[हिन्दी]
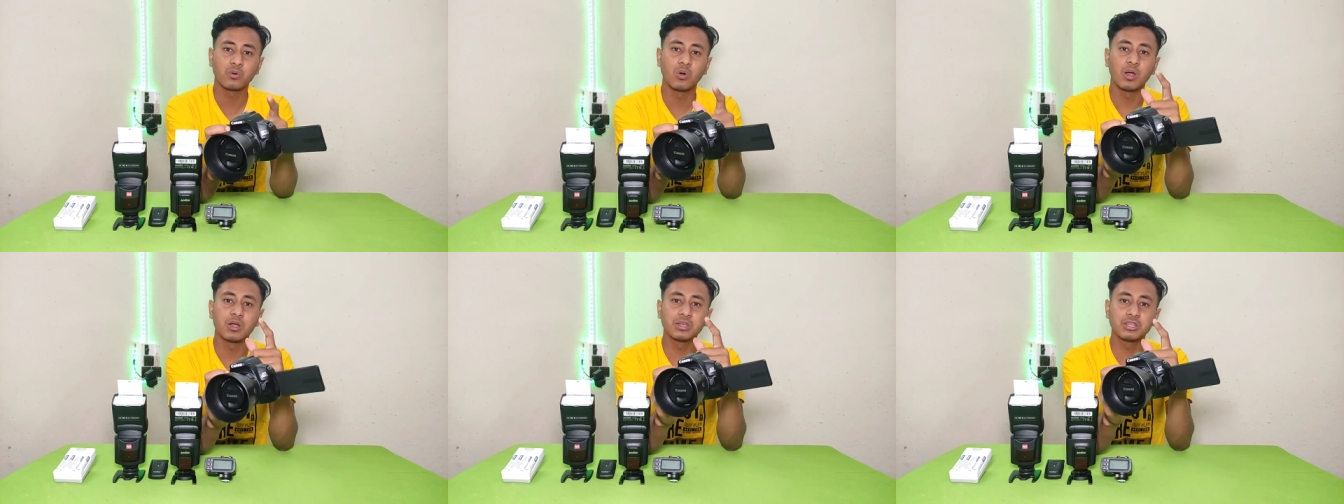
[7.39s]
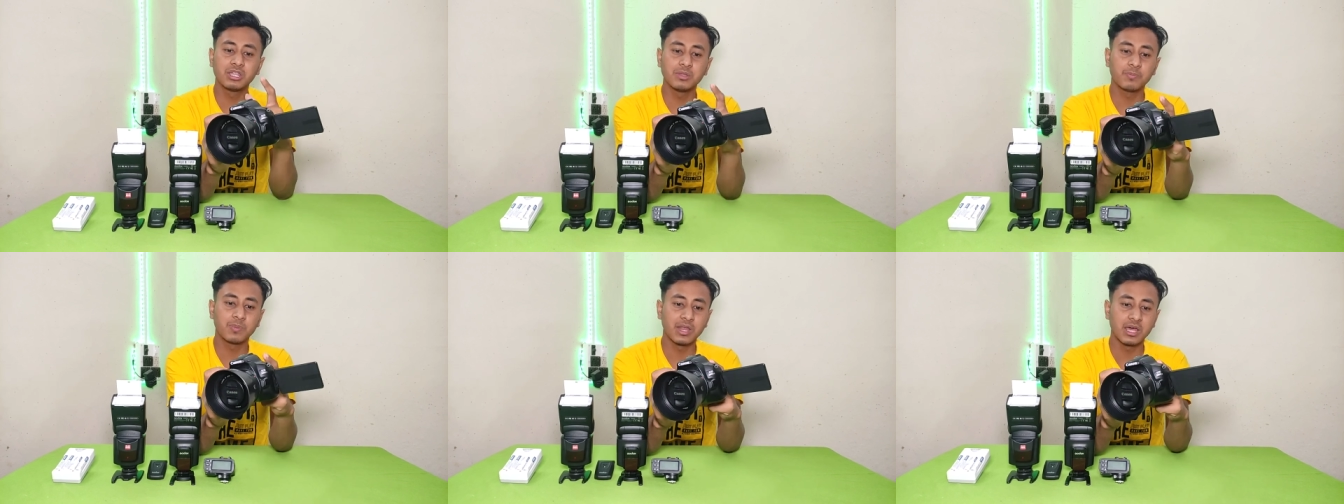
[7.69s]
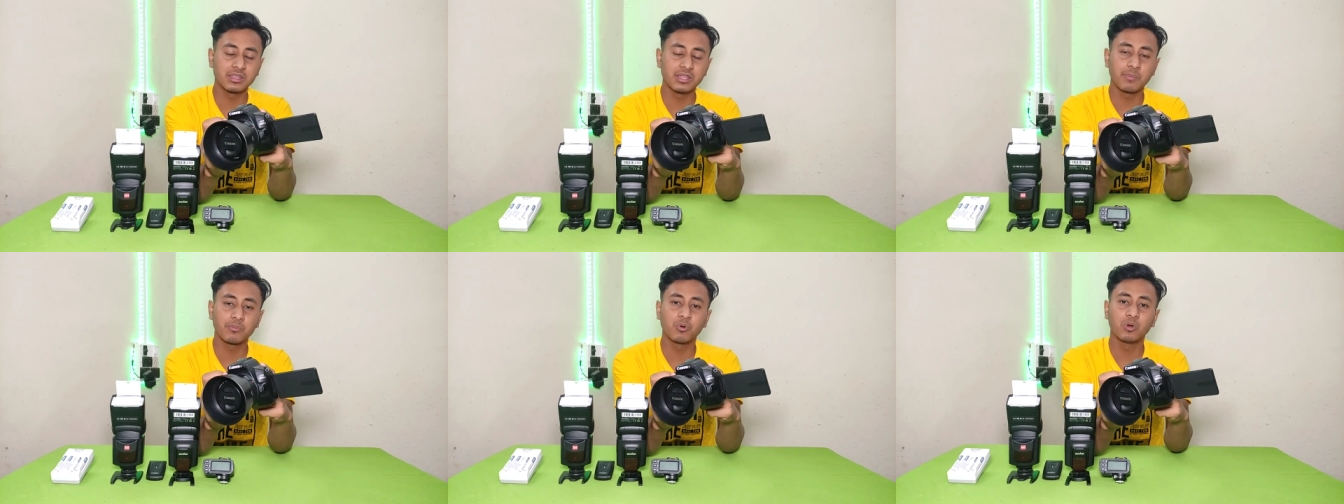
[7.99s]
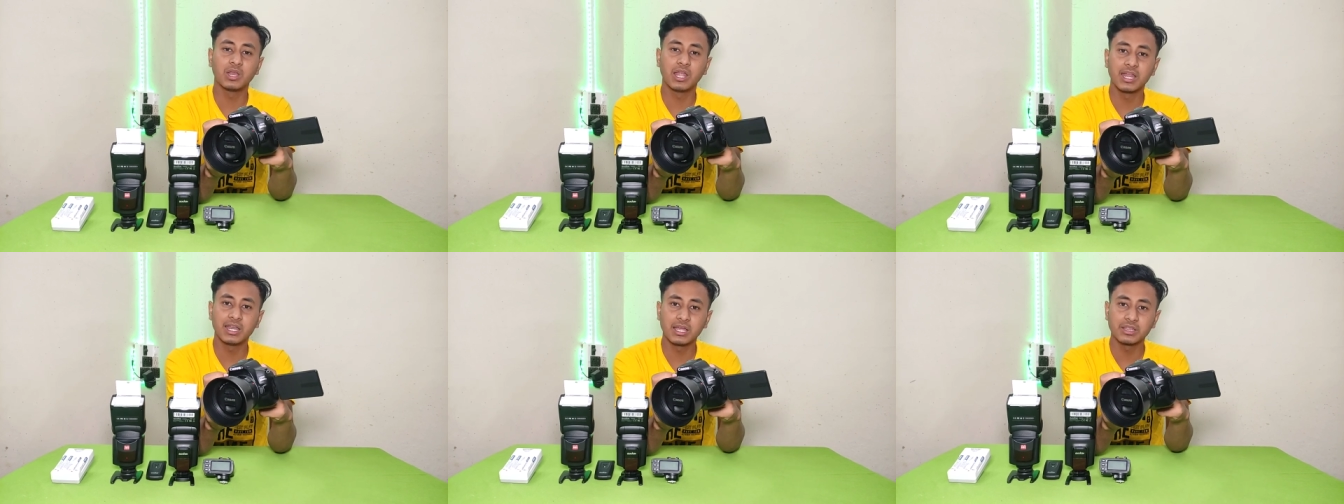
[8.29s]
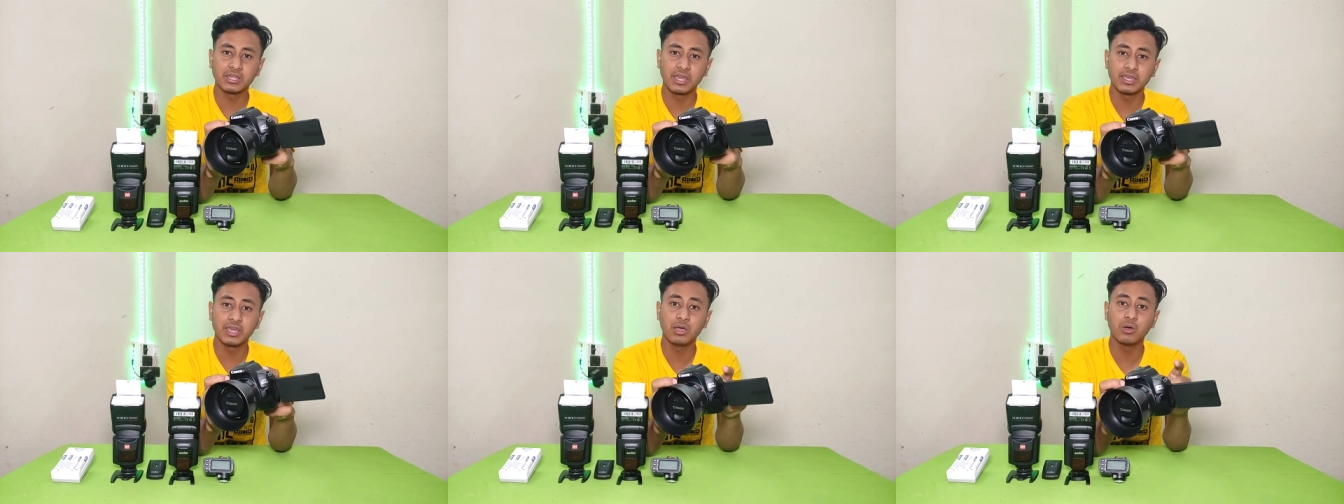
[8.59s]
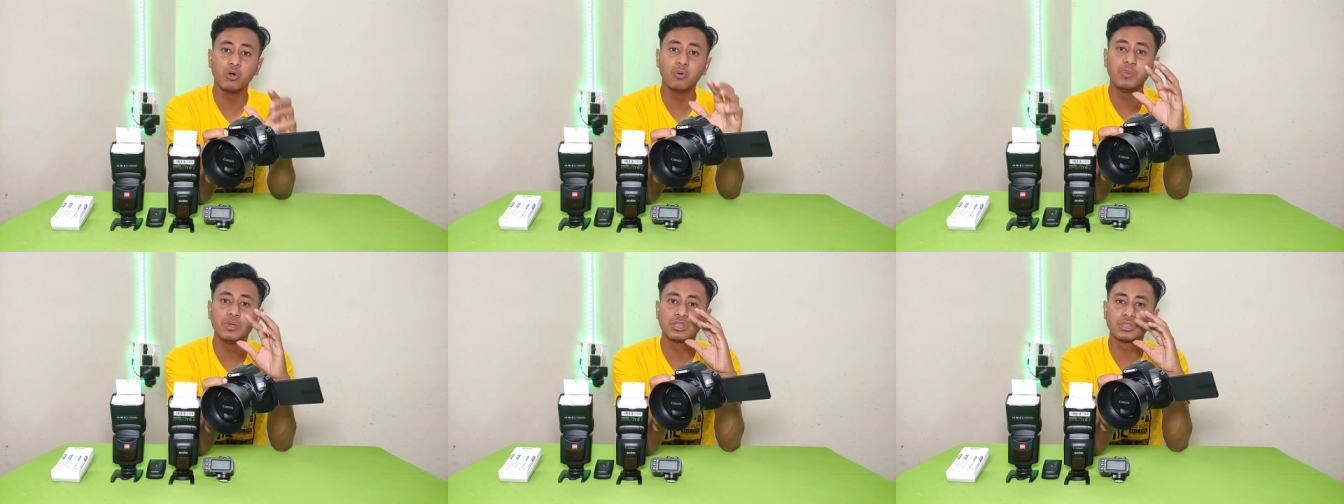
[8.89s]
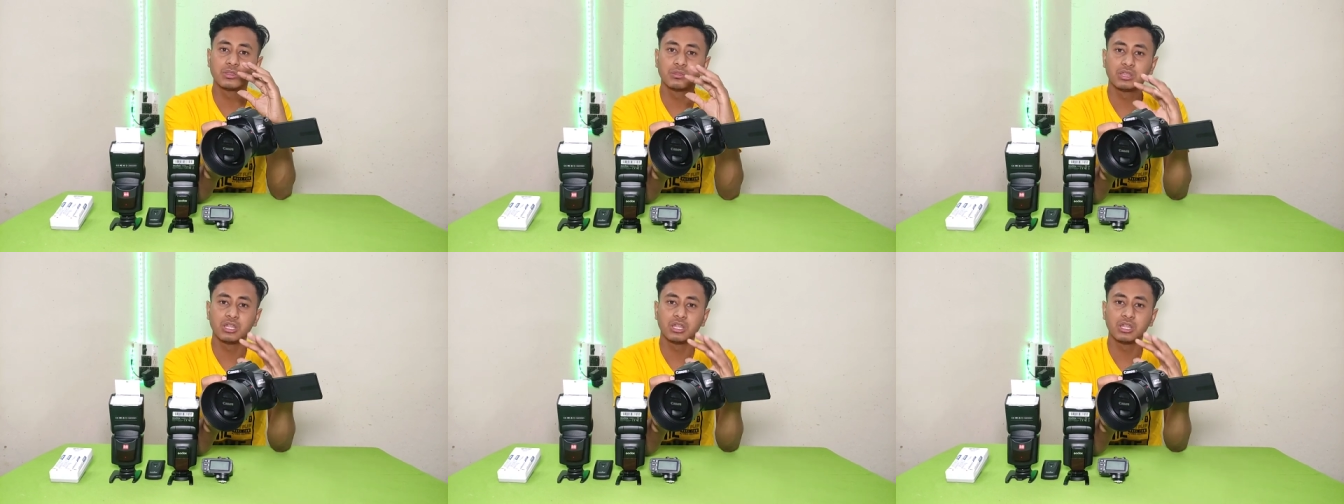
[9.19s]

कौन सी फ्लैश आपको लेना चाहिए वो भी